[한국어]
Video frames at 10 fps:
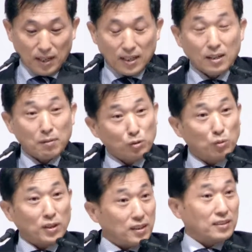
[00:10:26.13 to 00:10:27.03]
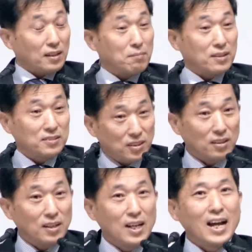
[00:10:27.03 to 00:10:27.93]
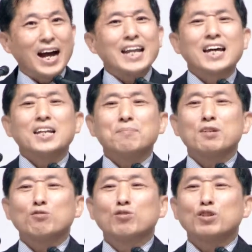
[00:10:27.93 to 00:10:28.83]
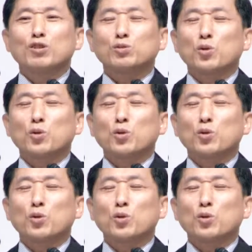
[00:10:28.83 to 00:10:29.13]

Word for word: 하나님의 소유가 됐다는 말은요, 하나님이 우리를